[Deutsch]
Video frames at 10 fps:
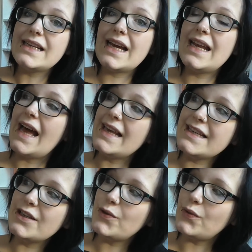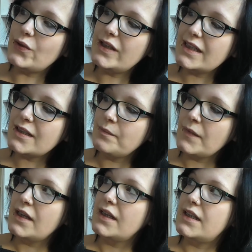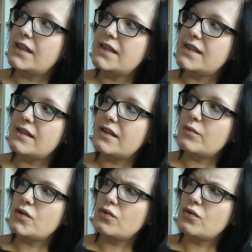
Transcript: der Leichenkönig ist ähm,